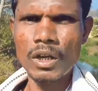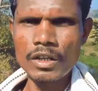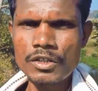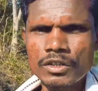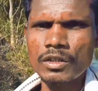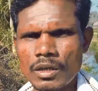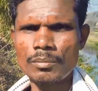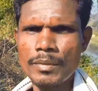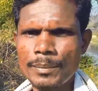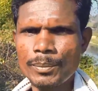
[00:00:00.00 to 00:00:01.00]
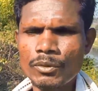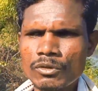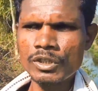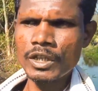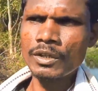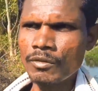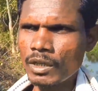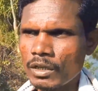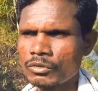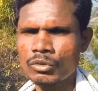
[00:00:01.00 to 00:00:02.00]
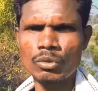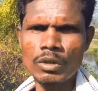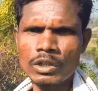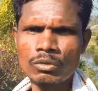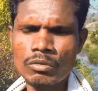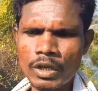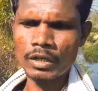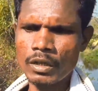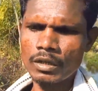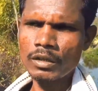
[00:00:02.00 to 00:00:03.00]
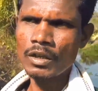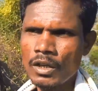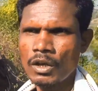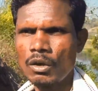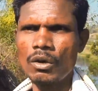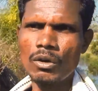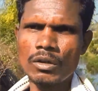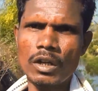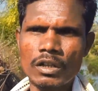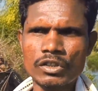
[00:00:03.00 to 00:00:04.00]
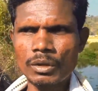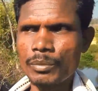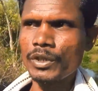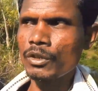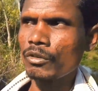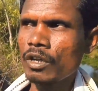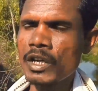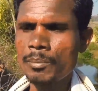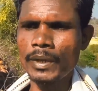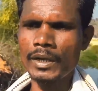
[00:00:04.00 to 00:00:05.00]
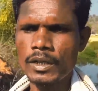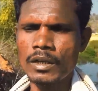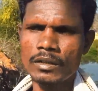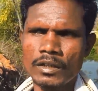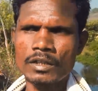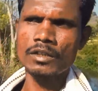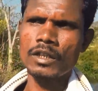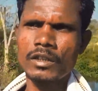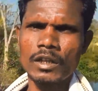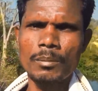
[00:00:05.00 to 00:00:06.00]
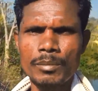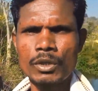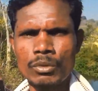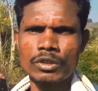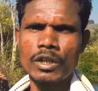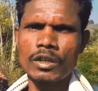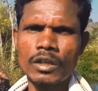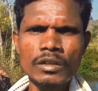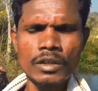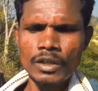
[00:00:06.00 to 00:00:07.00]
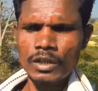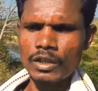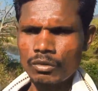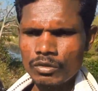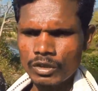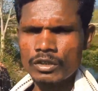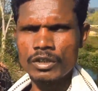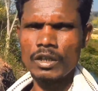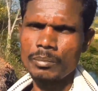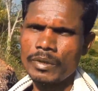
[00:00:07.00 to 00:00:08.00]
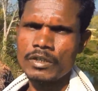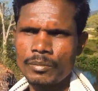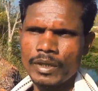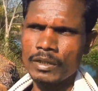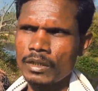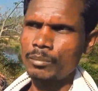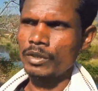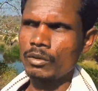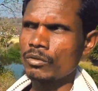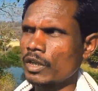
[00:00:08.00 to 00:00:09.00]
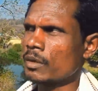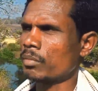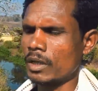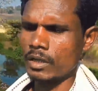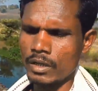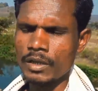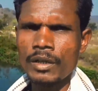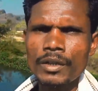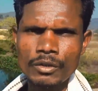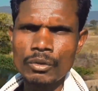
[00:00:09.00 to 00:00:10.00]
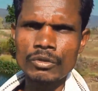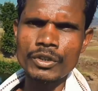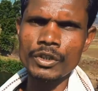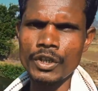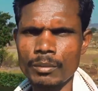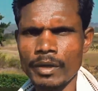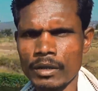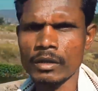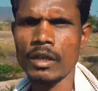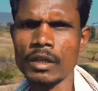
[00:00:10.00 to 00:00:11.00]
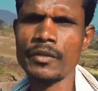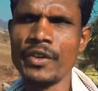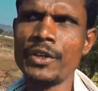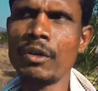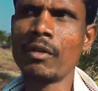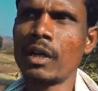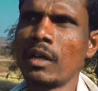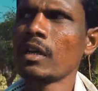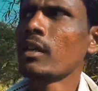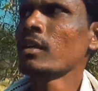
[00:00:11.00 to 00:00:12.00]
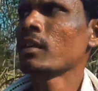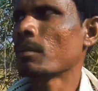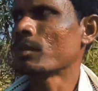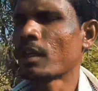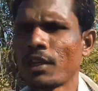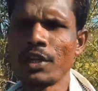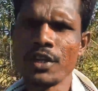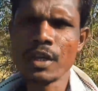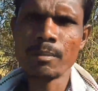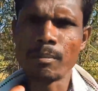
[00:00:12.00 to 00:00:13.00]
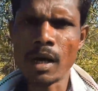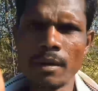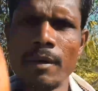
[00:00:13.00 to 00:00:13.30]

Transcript: गाइस अब मैं पहुँचने ही वाला हूँ थोड़ा दूर है घर और आज का वीडियो यहीं पे एंड करते हैं ज़्यादा लंबी हो जाएगा क्योंकि चार पाँच मिनट की मेरे को नहीं बनाना है दो से तीन मिनट तक की वीडियो बनाना है तब तक के लिए बाय